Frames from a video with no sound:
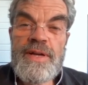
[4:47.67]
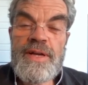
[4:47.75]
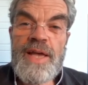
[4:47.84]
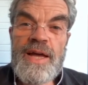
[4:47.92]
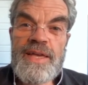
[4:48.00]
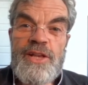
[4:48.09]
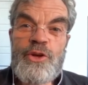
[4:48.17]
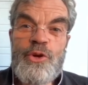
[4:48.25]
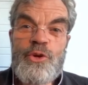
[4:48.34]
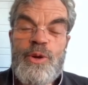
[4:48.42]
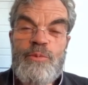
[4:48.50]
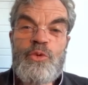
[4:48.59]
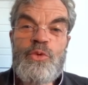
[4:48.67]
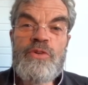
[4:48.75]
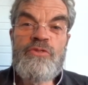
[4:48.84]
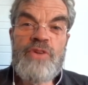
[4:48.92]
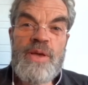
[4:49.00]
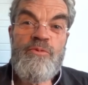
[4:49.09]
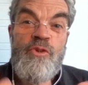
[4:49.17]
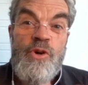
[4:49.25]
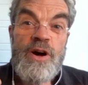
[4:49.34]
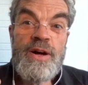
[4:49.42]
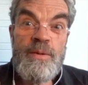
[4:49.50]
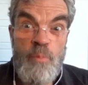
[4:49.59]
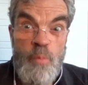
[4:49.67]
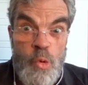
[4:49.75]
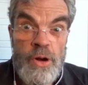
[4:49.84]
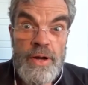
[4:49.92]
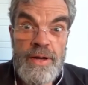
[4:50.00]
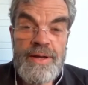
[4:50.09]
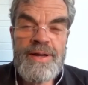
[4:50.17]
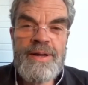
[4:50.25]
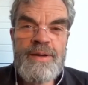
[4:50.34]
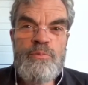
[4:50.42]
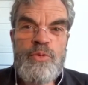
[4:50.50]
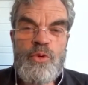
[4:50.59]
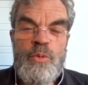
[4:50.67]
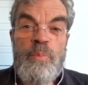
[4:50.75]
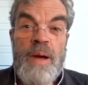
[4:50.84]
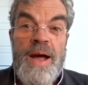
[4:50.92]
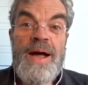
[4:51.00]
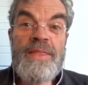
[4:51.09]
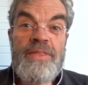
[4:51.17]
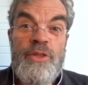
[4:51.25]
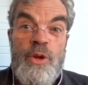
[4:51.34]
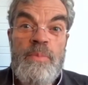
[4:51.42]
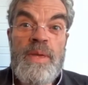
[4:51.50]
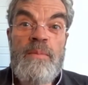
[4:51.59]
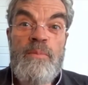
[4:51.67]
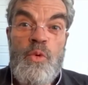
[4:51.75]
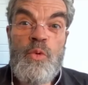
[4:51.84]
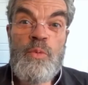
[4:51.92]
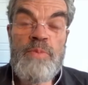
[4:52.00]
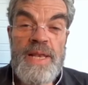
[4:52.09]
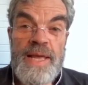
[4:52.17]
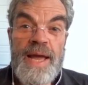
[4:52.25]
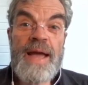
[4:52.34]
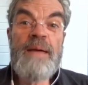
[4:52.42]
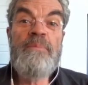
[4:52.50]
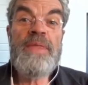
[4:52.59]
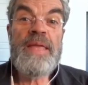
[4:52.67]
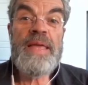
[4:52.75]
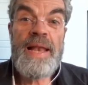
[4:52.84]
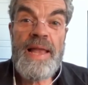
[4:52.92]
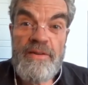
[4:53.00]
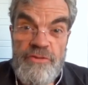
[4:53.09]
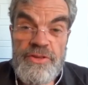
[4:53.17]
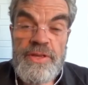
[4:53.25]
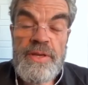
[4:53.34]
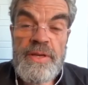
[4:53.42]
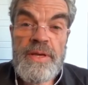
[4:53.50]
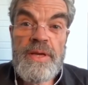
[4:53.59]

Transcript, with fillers: Quand quelqu'un comme toi vient me voir, moi, pour prendre de mes mots puis les ramener à la vie.